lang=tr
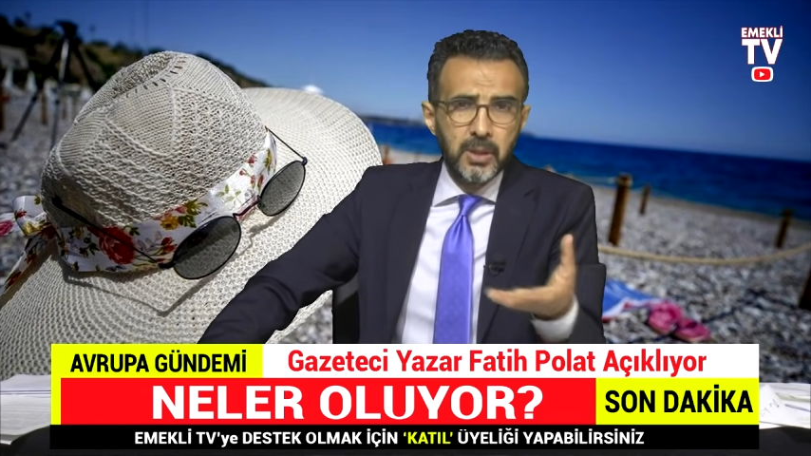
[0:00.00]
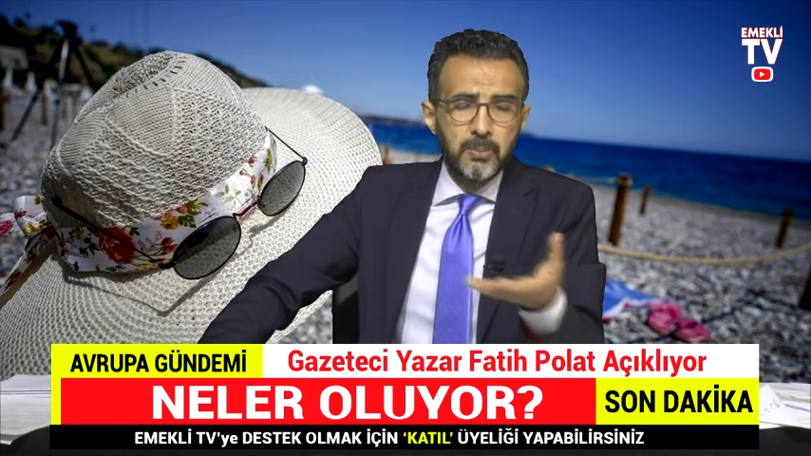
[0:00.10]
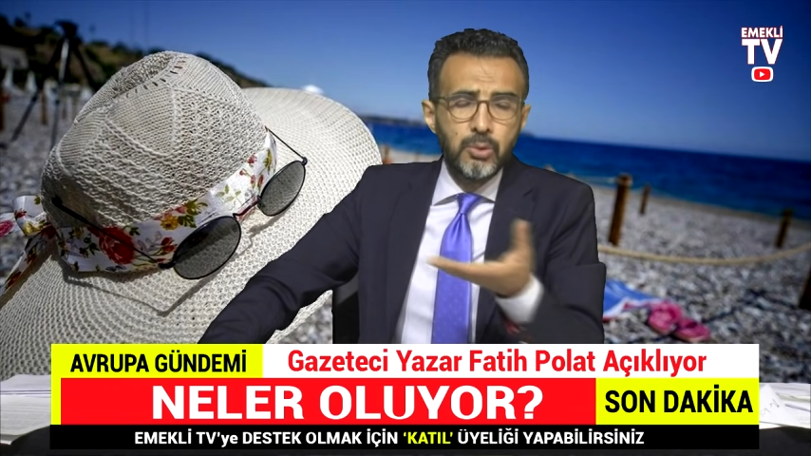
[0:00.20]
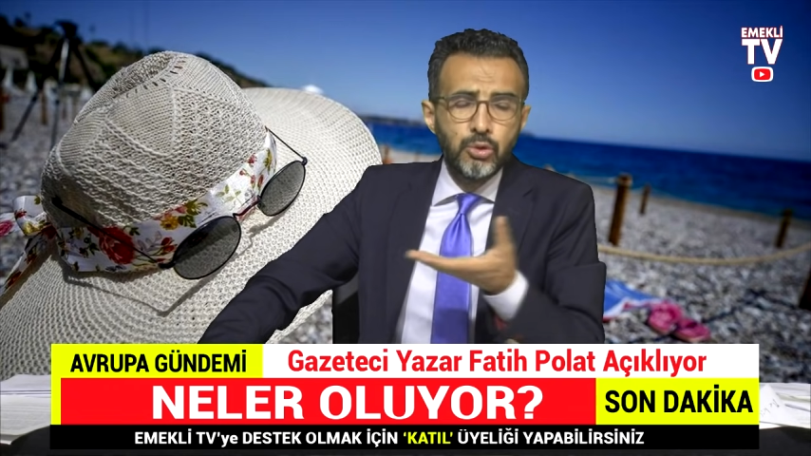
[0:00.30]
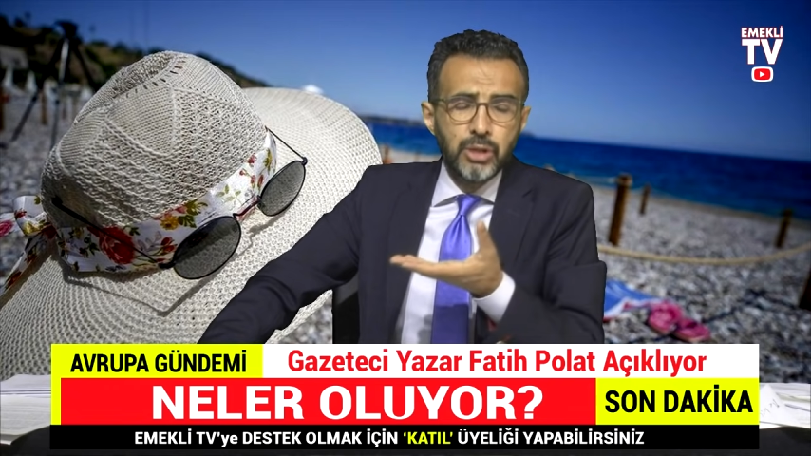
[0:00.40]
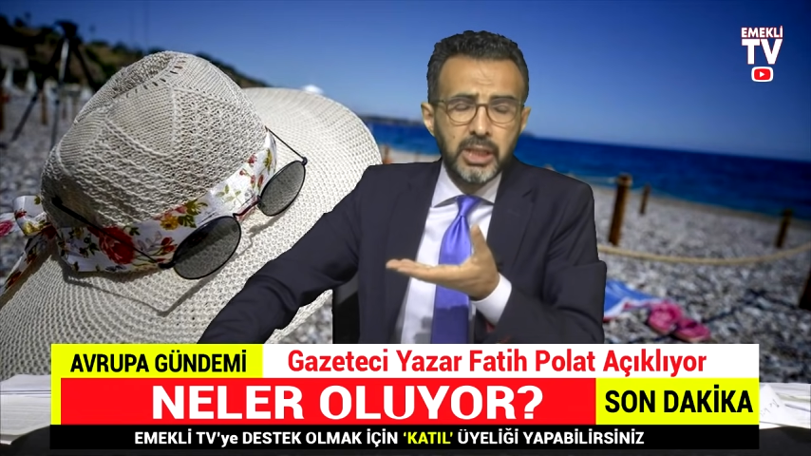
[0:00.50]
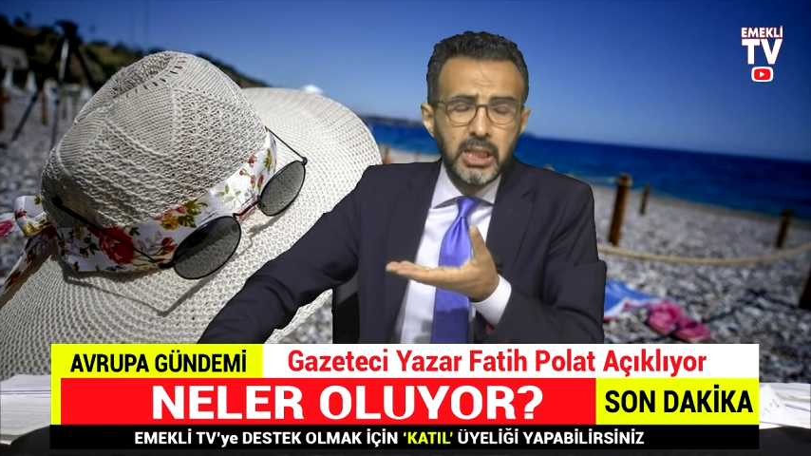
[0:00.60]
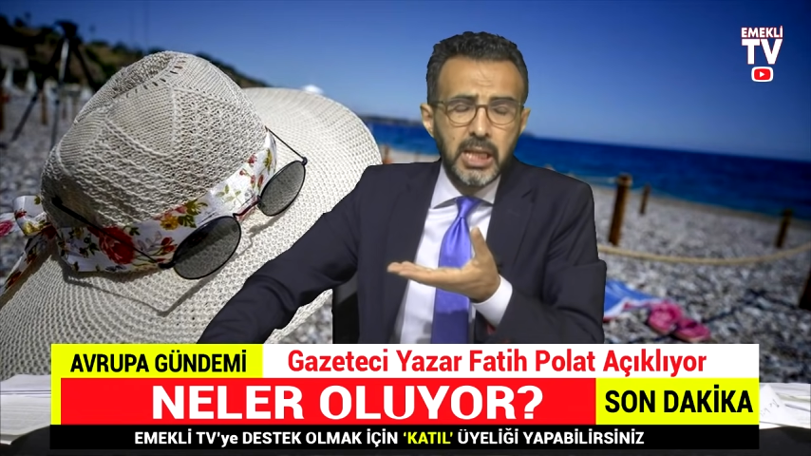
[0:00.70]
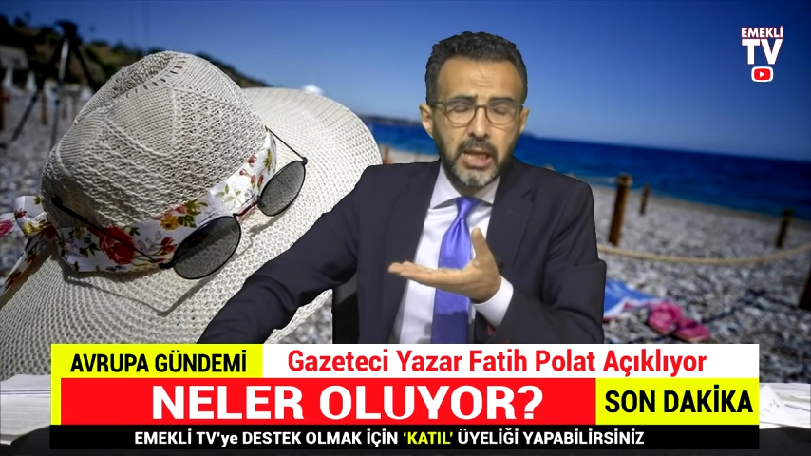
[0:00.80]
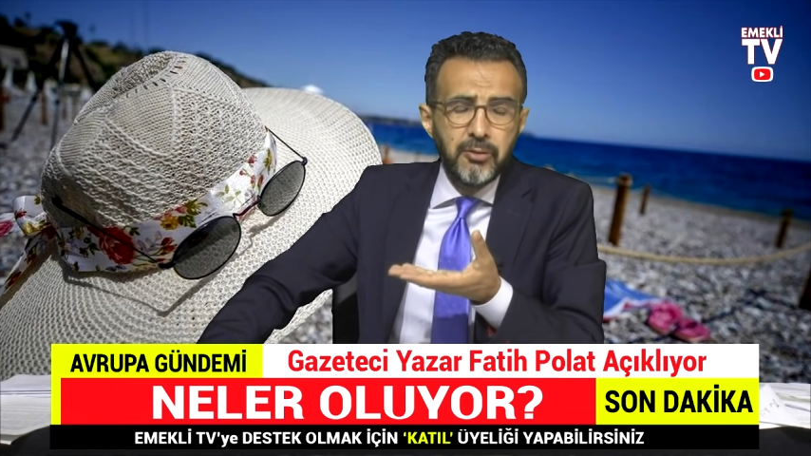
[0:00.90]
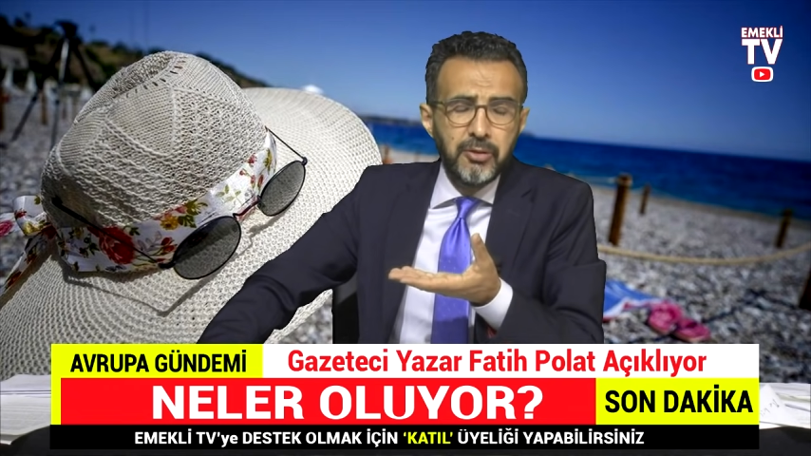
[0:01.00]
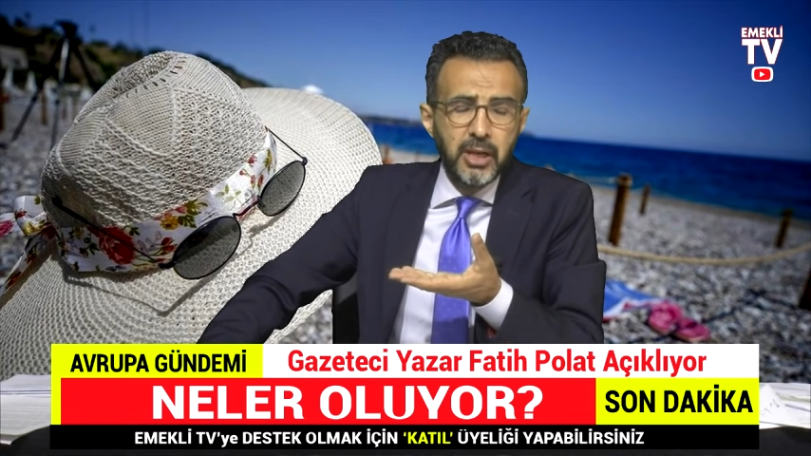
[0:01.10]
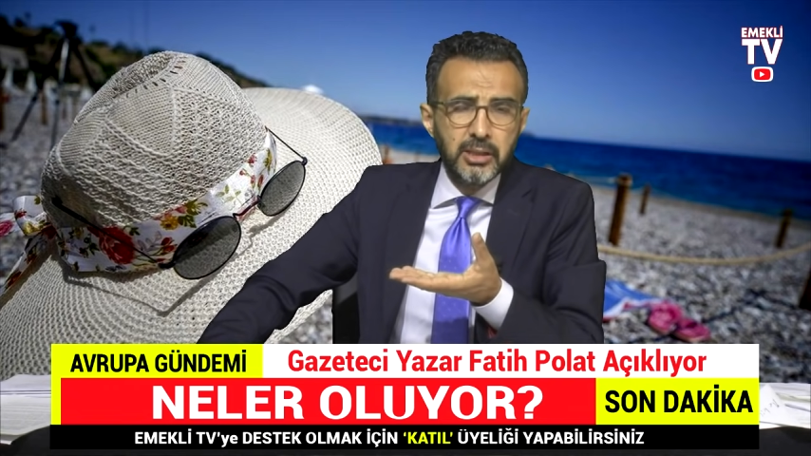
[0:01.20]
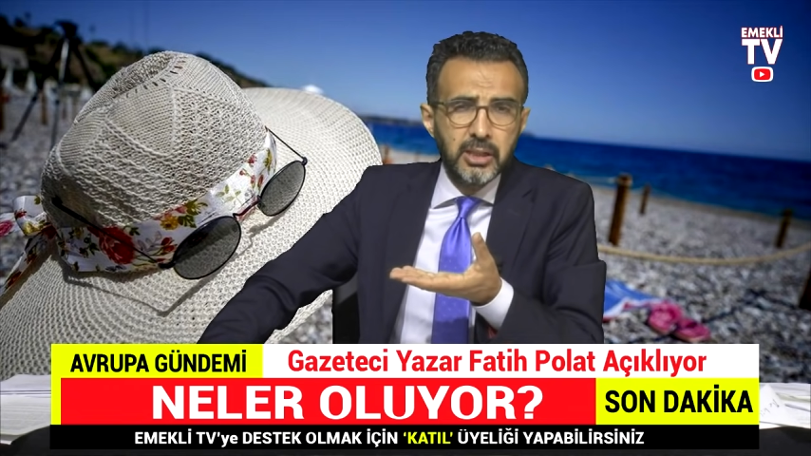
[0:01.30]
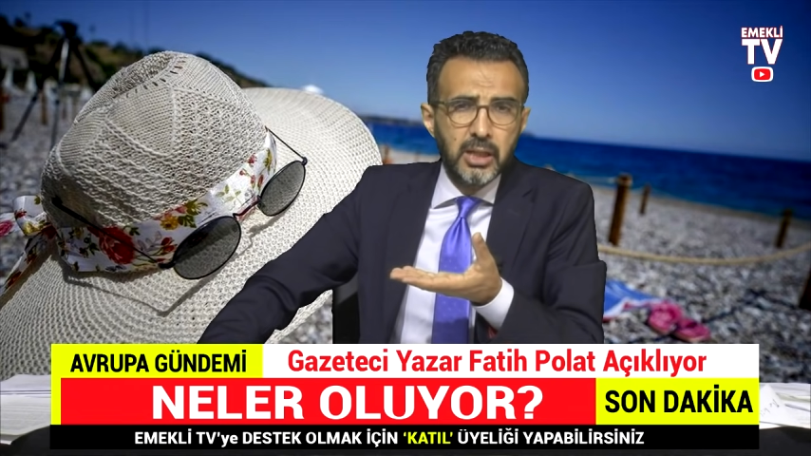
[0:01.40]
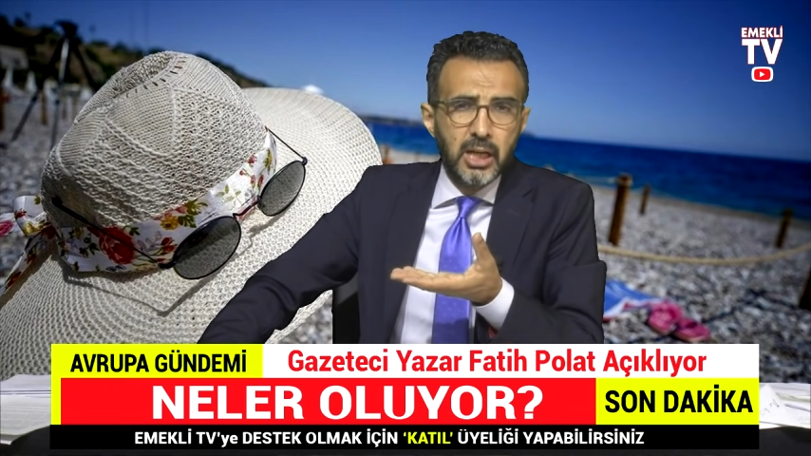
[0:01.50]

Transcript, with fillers: Müstakil ev fiyatları